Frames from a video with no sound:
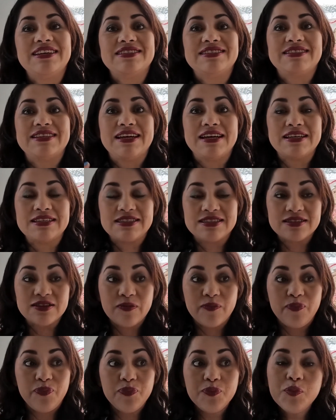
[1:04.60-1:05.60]
Estás
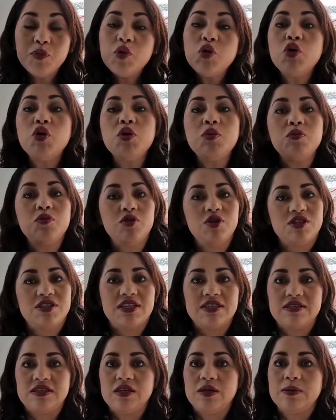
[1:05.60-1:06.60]
muy, muy
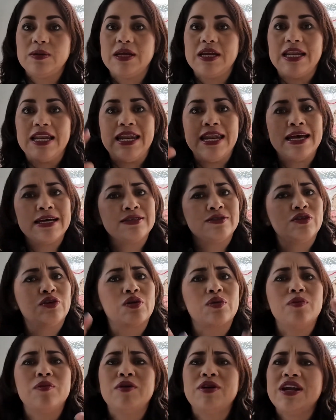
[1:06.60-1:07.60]
sensible. Las
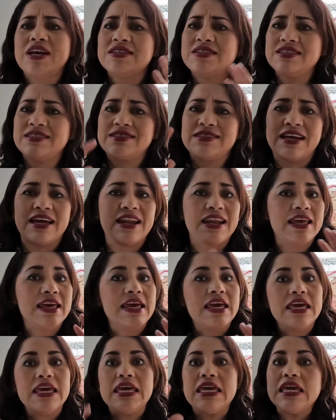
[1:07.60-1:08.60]
hormonas están
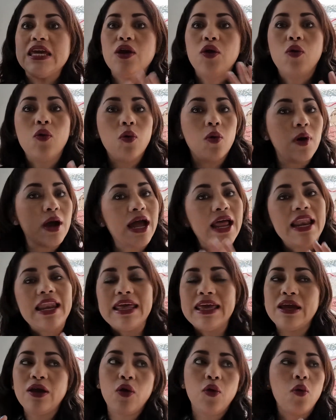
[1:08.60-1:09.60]
igual,
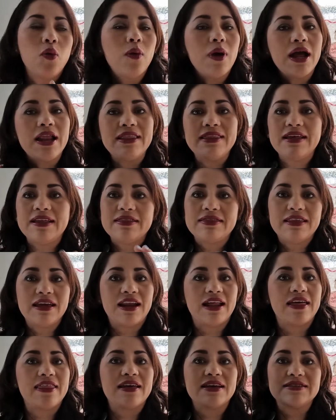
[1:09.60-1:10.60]
igual de
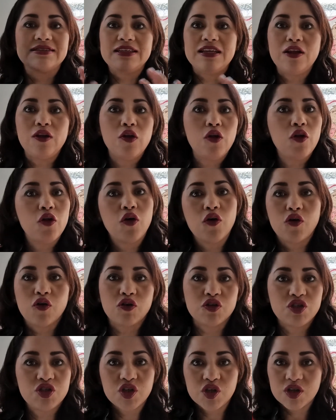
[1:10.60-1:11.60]
alteradas y
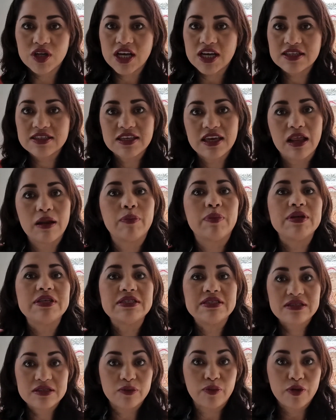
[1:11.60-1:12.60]
locochonas que al
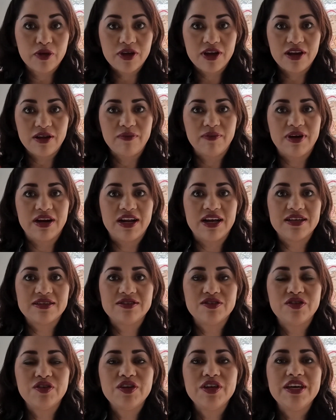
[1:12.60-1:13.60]
principio del
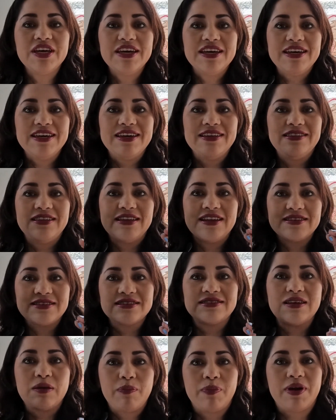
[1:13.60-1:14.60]
embarazo. Y tienes
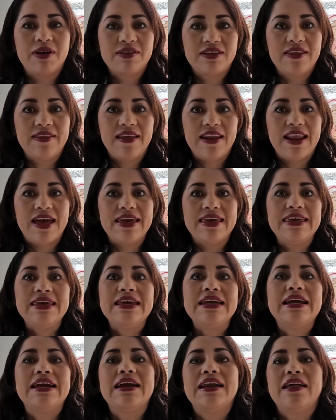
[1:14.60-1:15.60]
esa parte de la
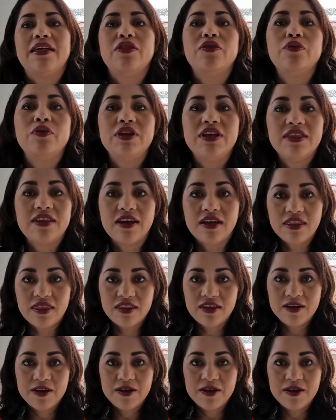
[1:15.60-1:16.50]
incredulidad